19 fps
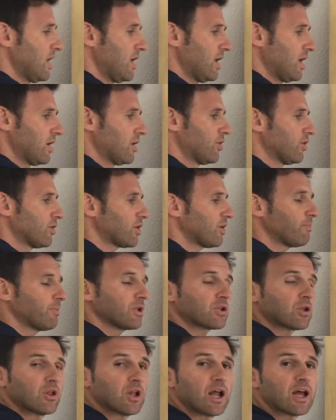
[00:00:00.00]
El 2
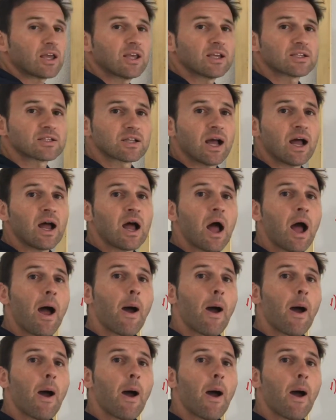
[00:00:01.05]
respecto de la x está